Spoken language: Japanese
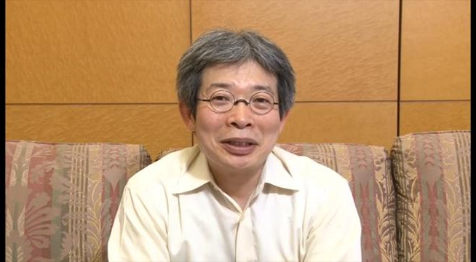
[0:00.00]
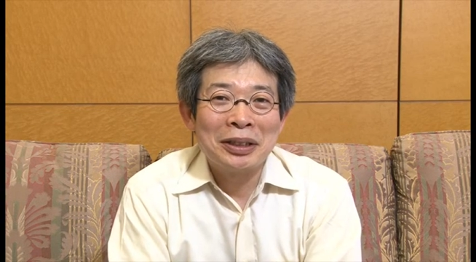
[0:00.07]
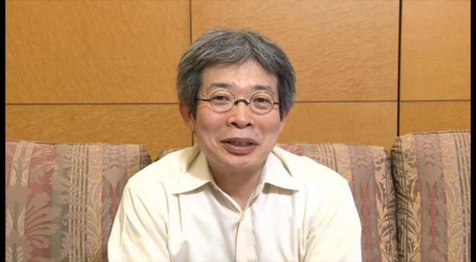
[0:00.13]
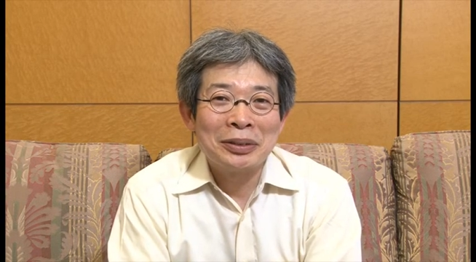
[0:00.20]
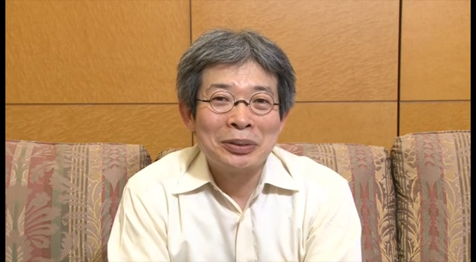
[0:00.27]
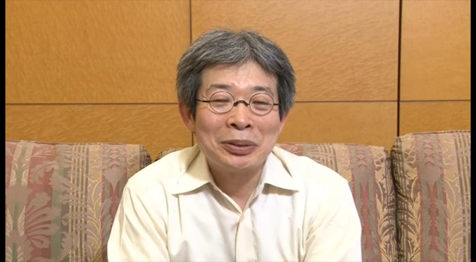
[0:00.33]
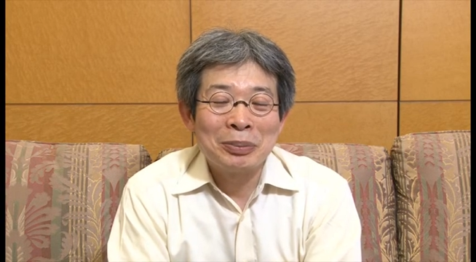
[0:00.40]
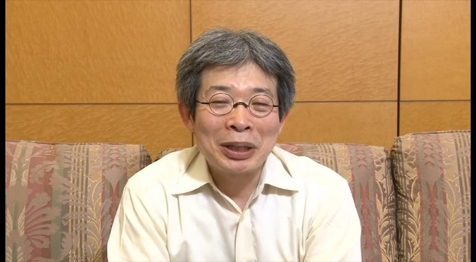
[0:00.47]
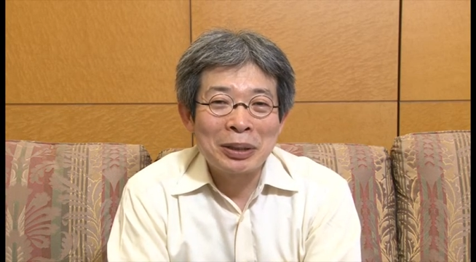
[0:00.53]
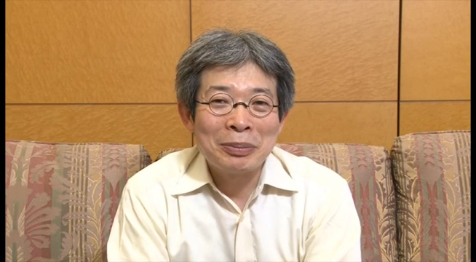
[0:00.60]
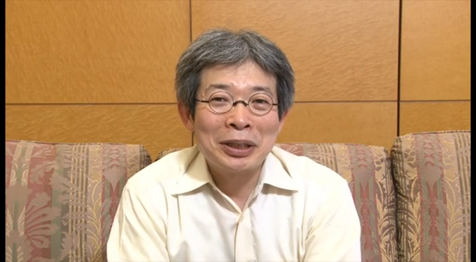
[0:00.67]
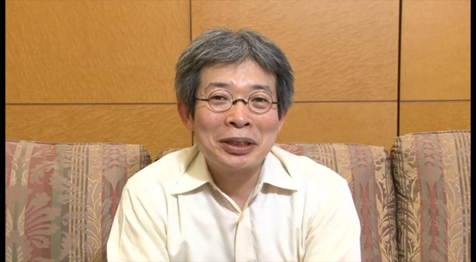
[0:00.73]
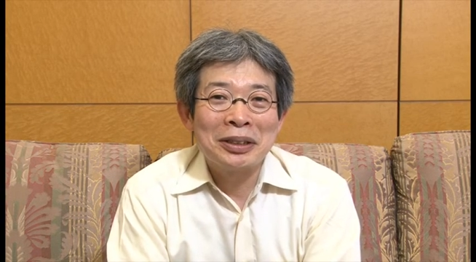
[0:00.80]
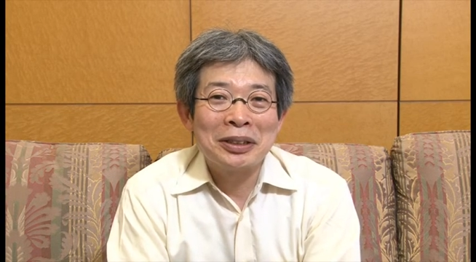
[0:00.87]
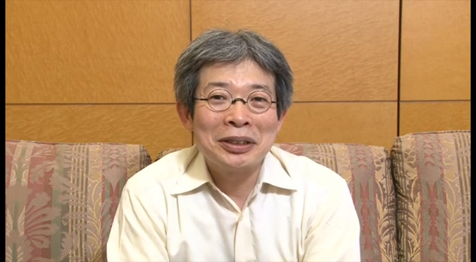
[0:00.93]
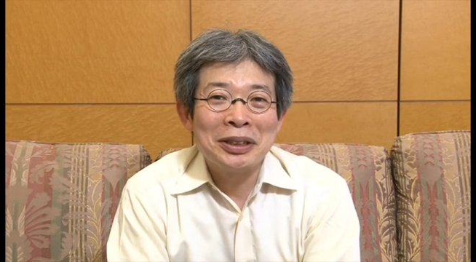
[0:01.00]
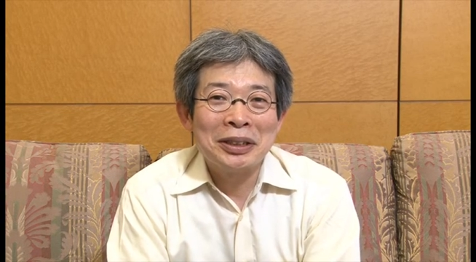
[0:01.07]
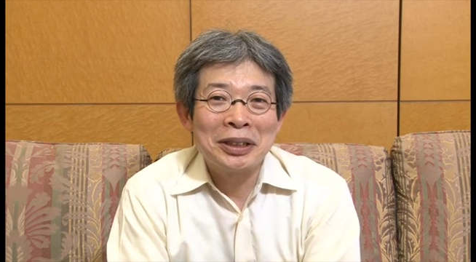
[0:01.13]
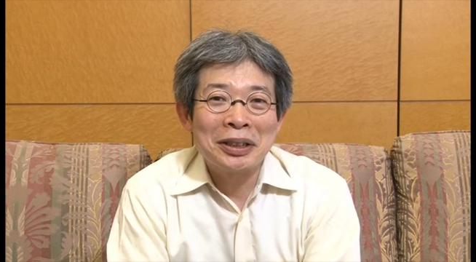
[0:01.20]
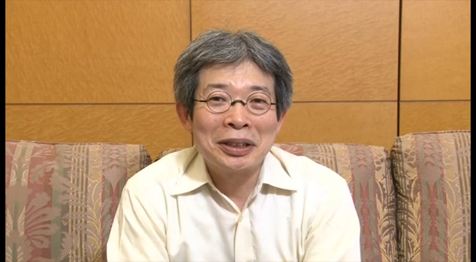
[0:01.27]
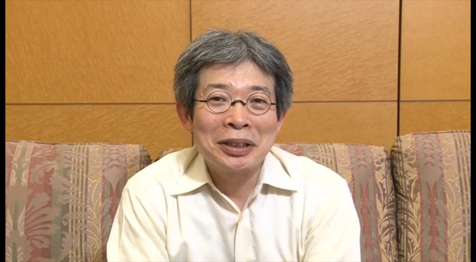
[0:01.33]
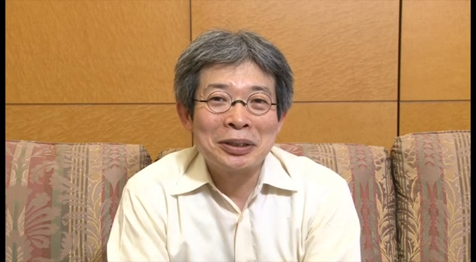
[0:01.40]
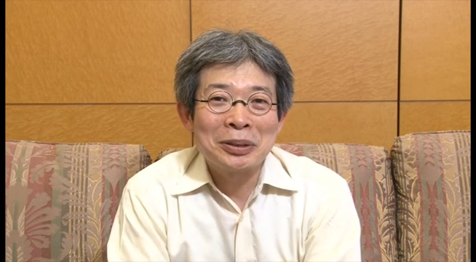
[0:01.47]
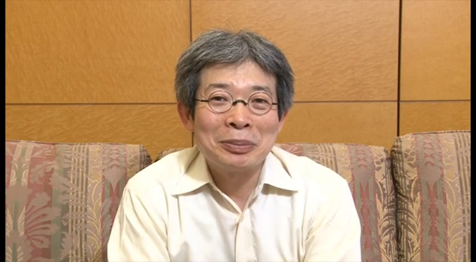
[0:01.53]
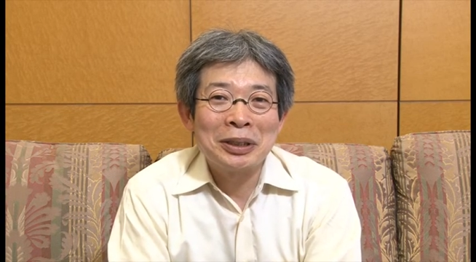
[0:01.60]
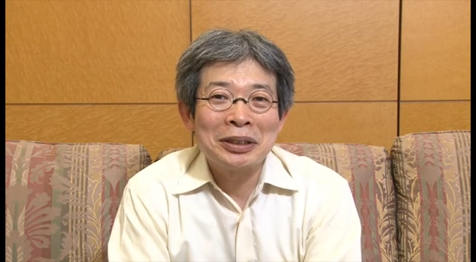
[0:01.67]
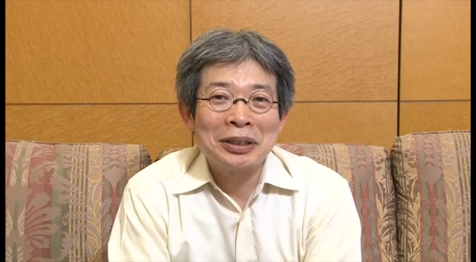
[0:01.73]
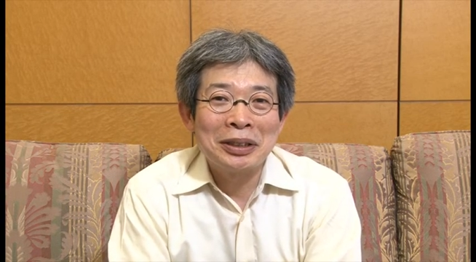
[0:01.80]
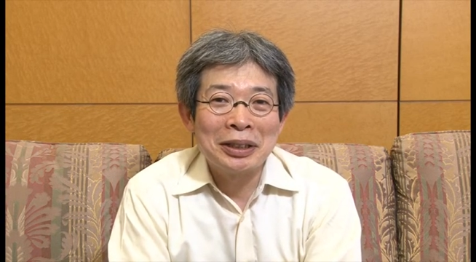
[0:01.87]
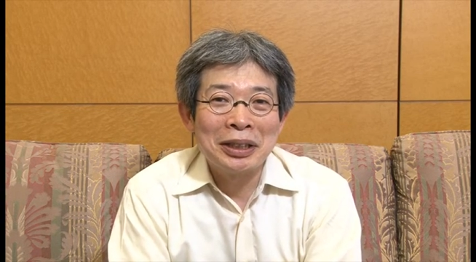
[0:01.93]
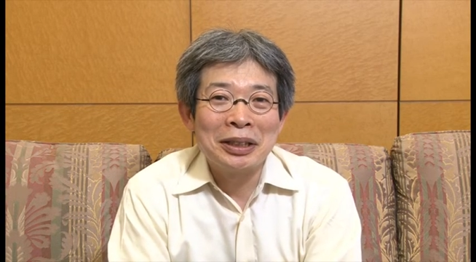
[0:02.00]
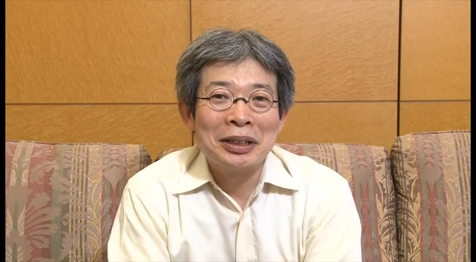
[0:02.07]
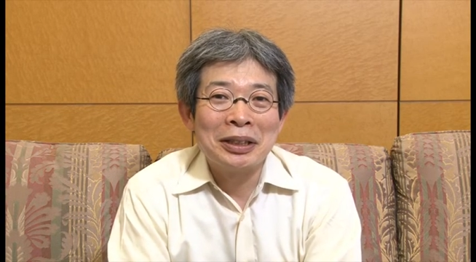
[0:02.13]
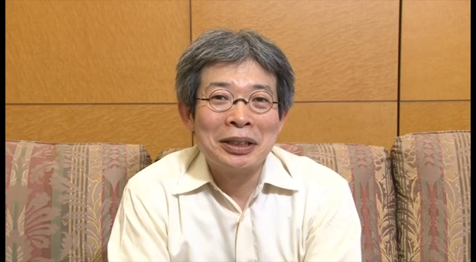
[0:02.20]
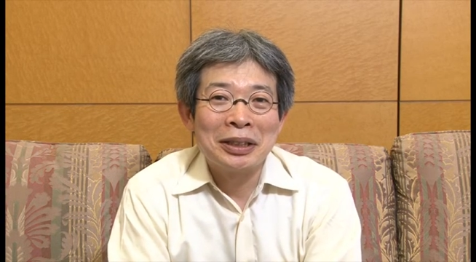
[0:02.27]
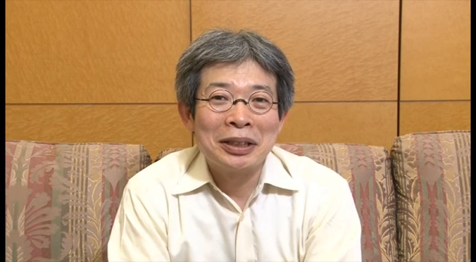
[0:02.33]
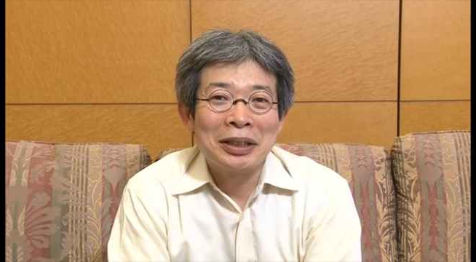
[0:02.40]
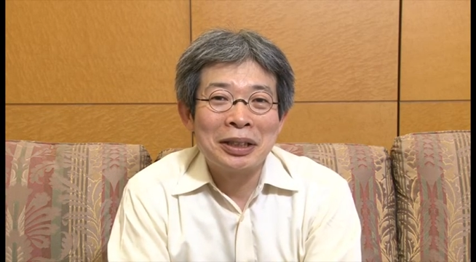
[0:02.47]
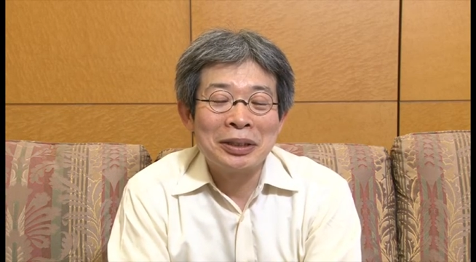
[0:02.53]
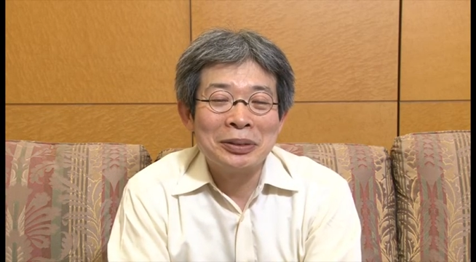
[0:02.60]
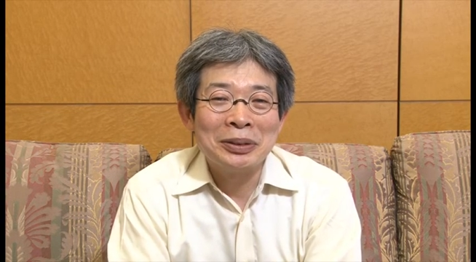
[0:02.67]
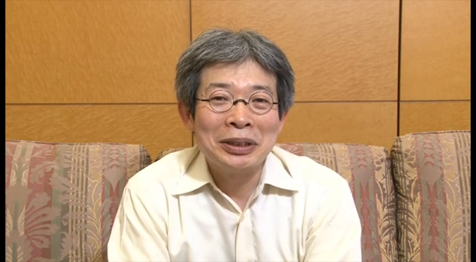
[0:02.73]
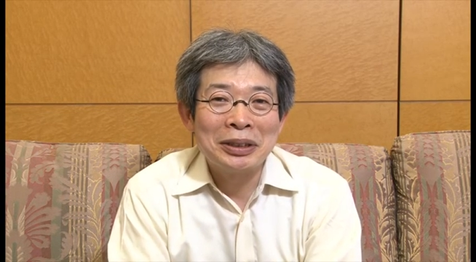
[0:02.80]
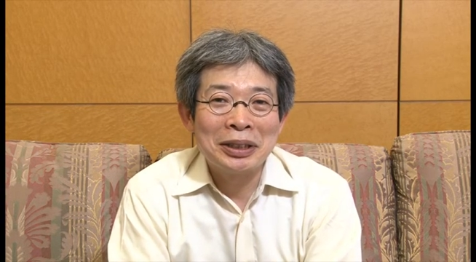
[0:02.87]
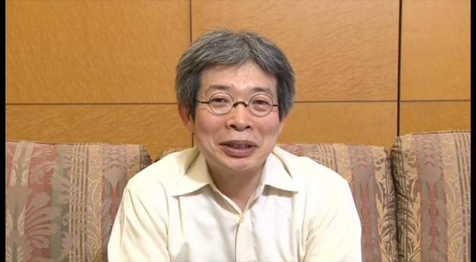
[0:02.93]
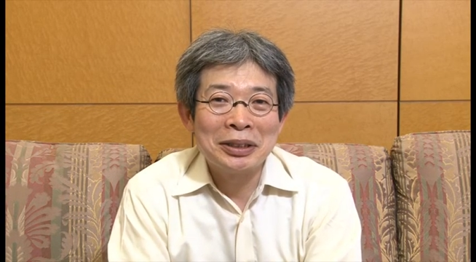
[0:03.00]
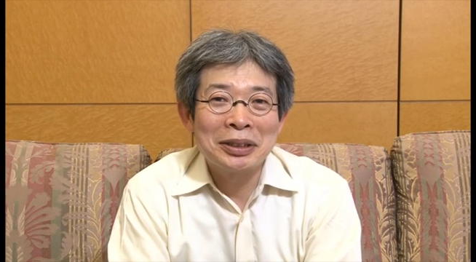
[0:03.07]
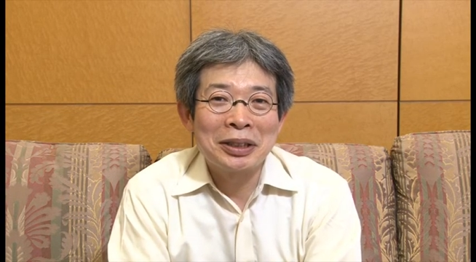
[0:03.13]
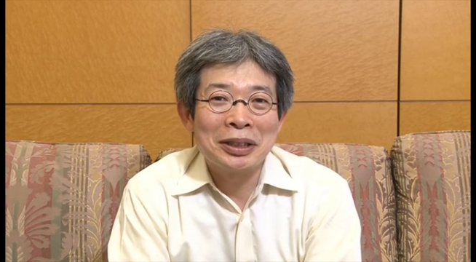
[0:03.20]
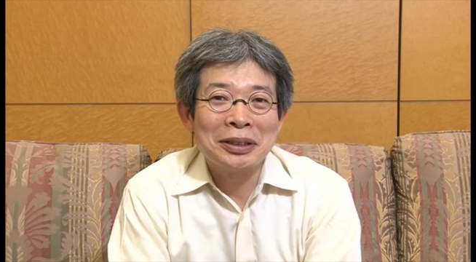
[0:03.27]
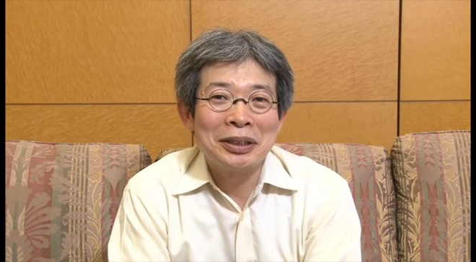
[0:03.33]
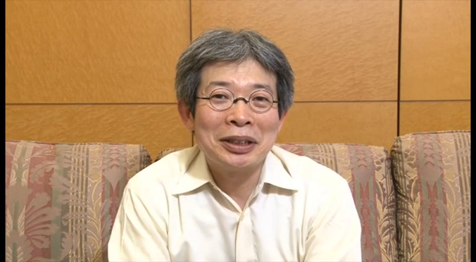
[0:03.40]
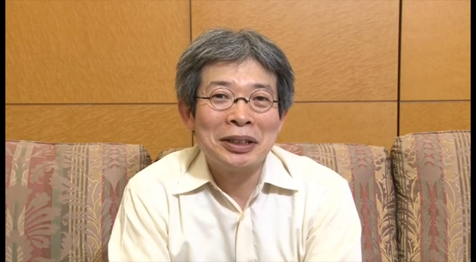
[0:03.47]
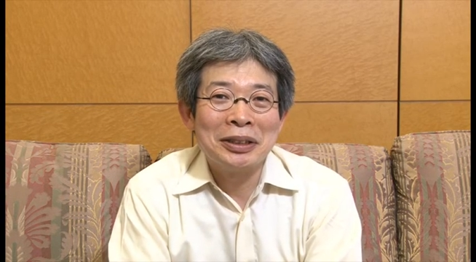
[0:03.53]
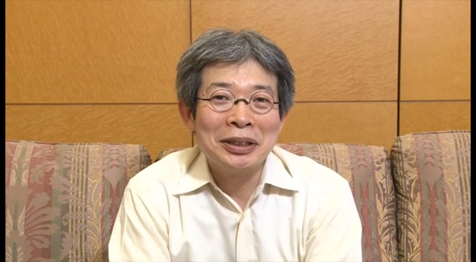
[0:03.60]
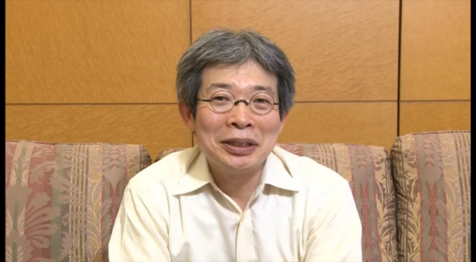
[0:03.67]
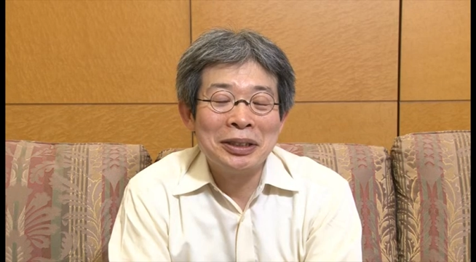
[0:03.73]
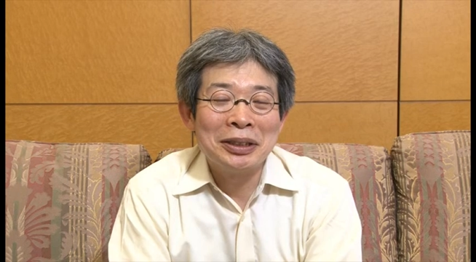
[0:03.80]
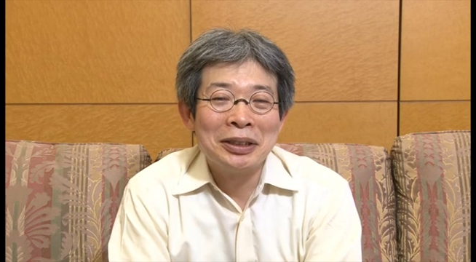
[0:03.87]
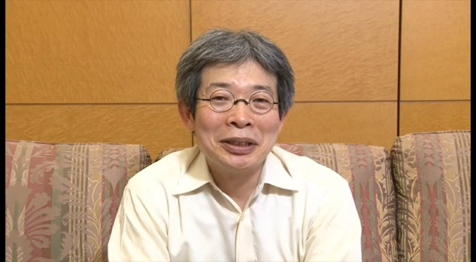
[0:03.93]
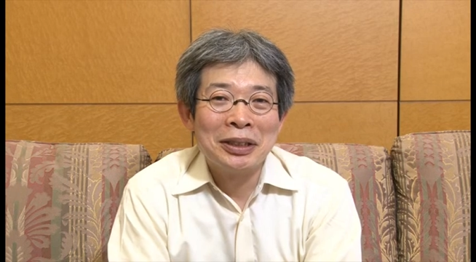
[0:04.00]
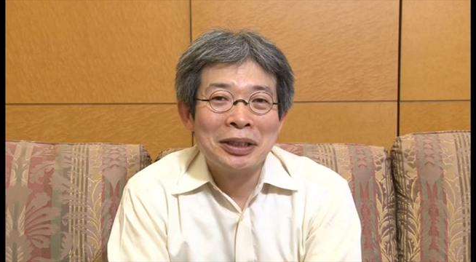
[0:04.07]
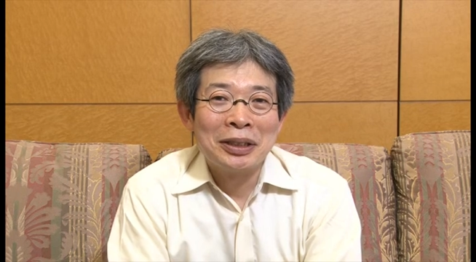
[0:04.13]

あのバラバラな人間が集まってある一定時間内に、